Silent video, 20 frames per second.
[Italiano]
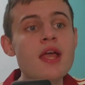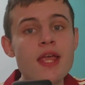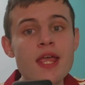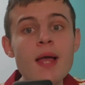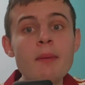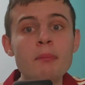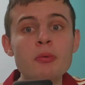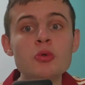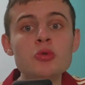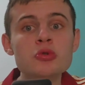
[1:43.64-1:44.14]

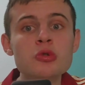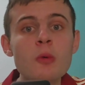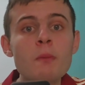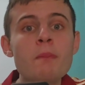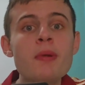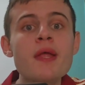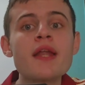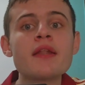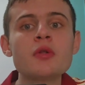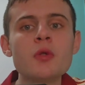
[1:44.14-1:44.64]
e appunto
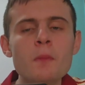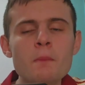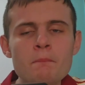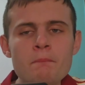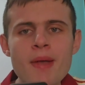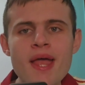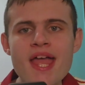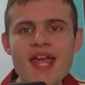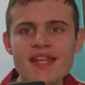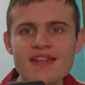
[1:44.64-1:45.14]
per non
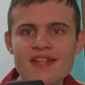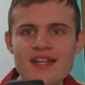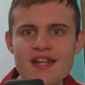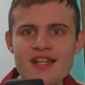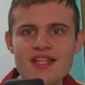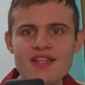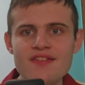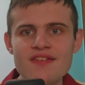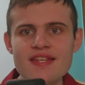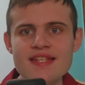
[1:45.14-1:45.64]
perdere
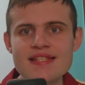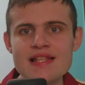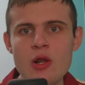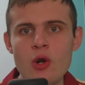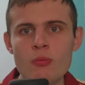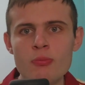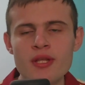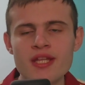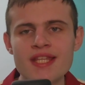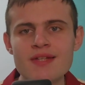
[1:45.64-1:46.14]
di vista
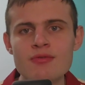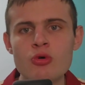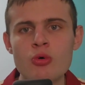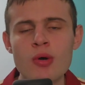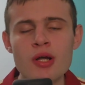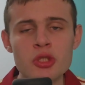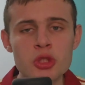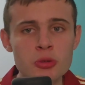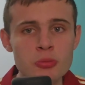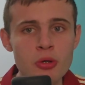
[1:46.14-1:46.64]
l'obiettivo
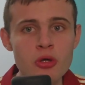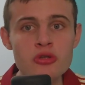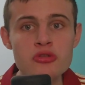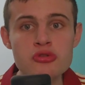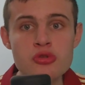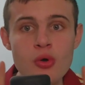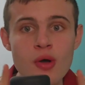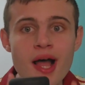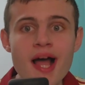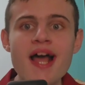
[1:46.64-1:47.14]
quarto
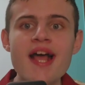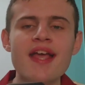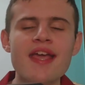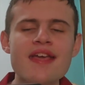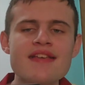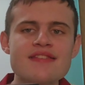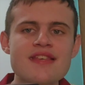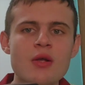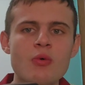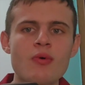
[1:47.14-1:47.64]
posto,
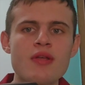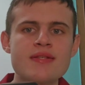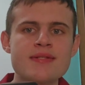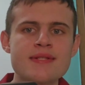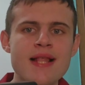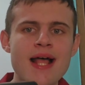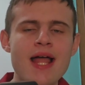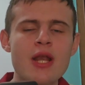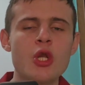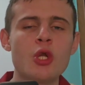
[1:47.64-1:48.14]
anche se
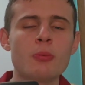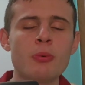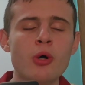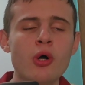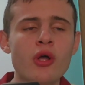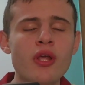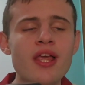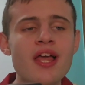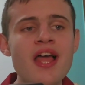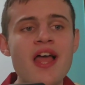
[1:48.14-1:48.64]
quest'anno
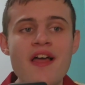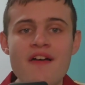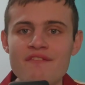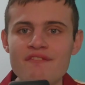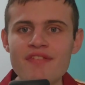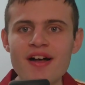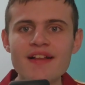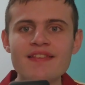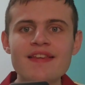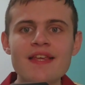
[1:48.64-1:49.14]
poi
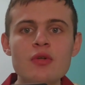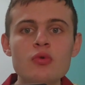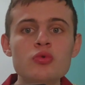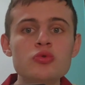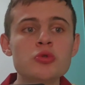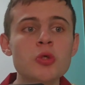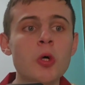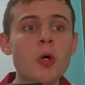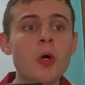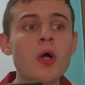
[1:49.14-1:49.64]
va
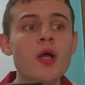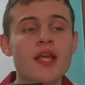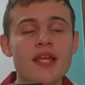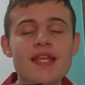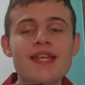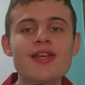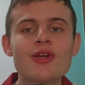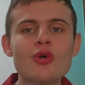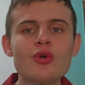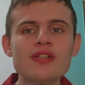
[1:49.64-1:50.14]
tenuto
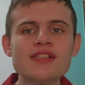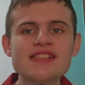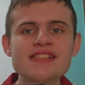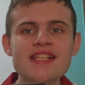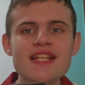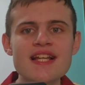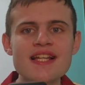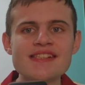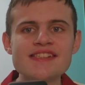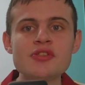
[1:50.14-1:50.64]
in
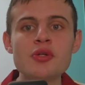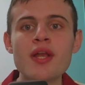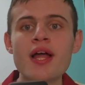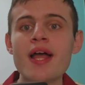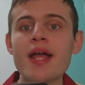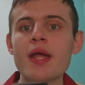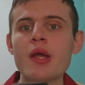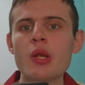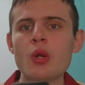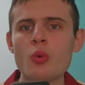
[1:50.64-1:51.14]
considerazione
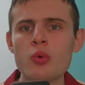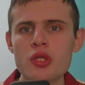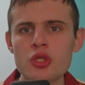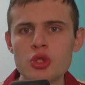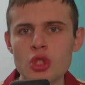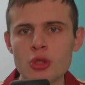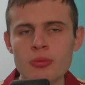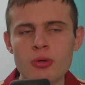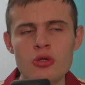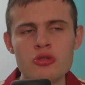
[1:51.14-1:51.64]
anche il
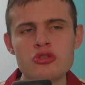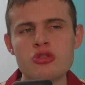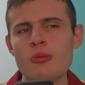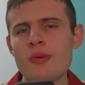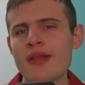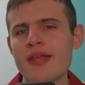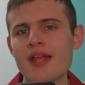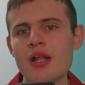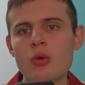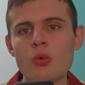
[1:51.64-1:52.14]
quinto posto,
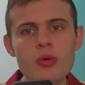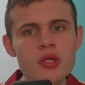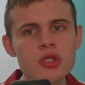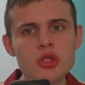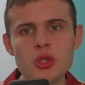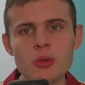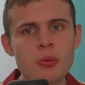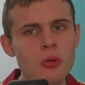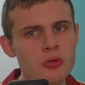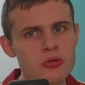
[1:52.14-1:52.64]
perché il
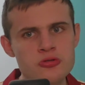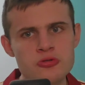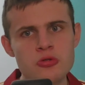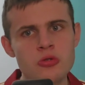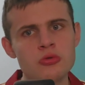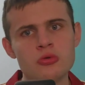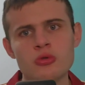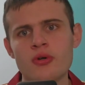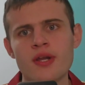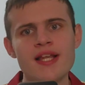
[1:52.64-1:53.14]
quinto
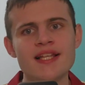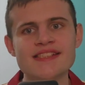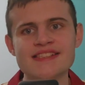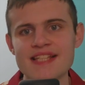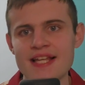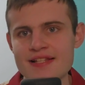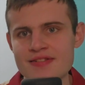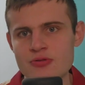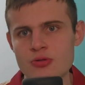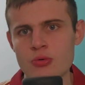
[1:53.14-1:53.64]
posto non è il
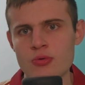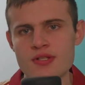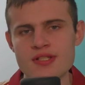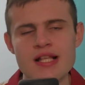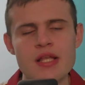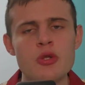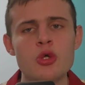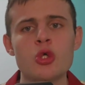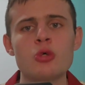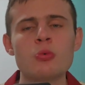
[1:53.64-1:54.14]
sesto
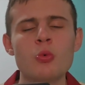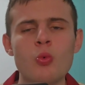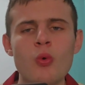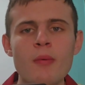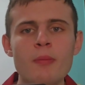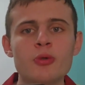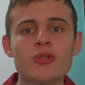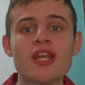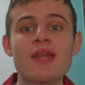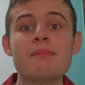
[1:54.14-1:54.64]
quest'anno,
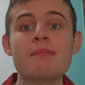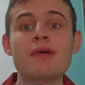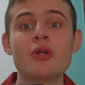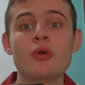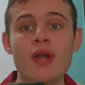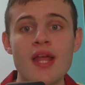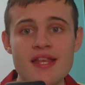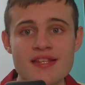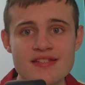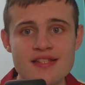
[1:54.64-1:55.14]
comunque potrebbe
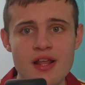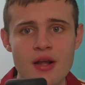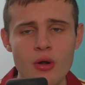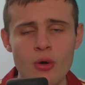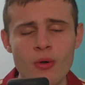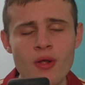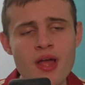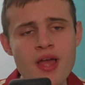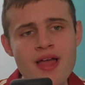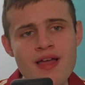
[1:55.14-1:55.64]
non
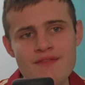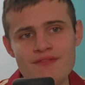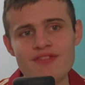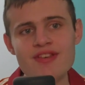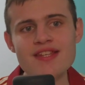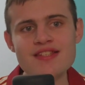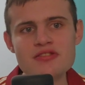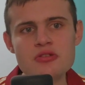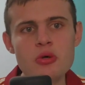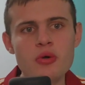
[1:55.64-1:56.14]
esserlo,
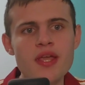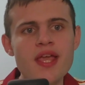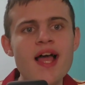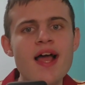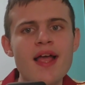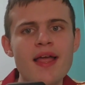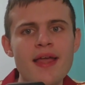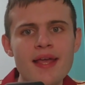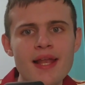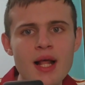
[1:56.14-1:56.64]
visto che
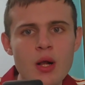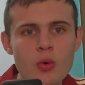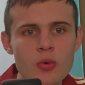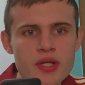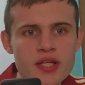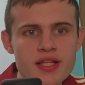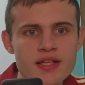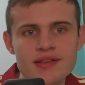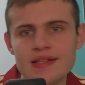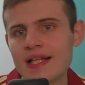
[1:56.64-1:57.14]
anche la
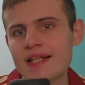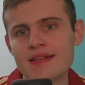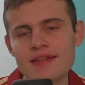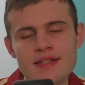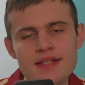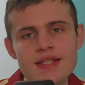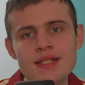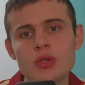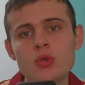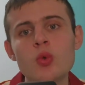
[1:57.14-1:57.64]
quinta
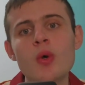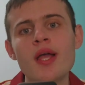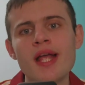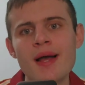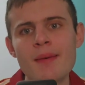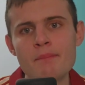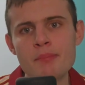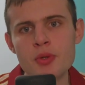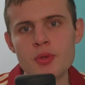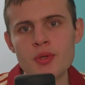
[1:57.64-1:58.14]
di due
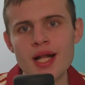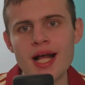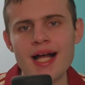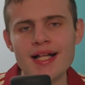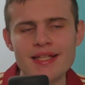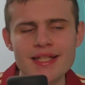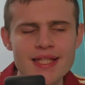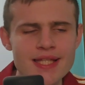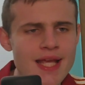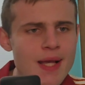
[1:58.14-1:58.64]

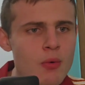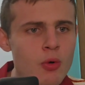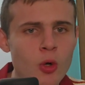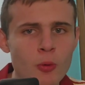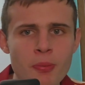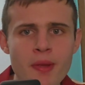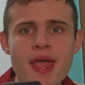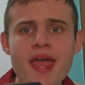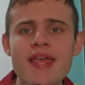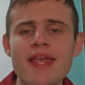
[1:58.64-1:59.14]
campionati
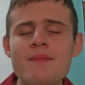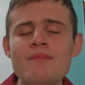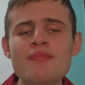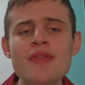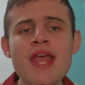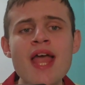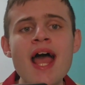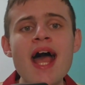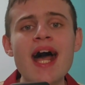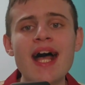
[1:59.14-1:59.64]
europei
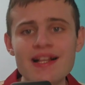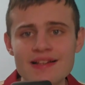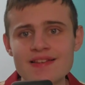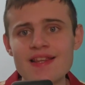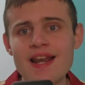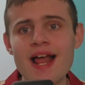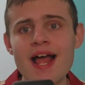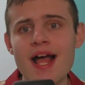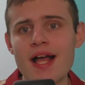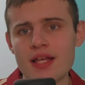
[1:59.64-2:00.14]

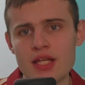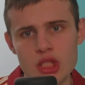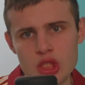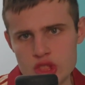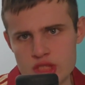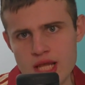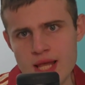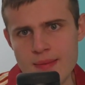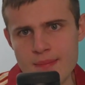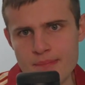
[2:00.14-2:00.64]
andrà in
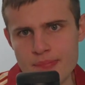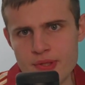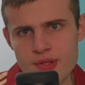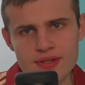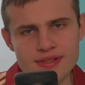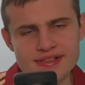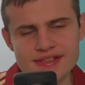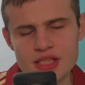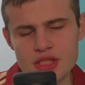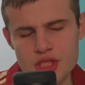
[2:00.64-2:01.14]

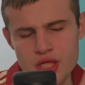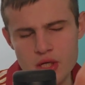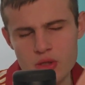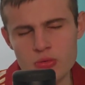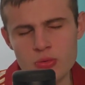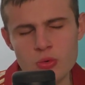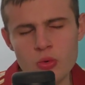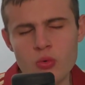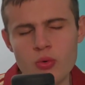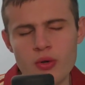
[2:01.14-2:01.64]
Champions, cioè
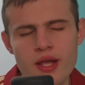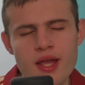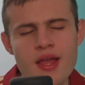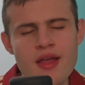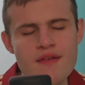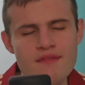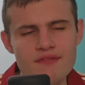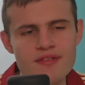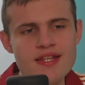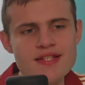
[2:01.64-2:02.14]
comunque
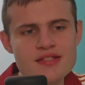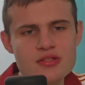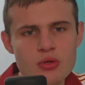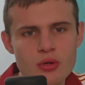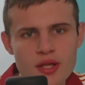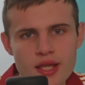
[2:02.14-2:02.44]
visto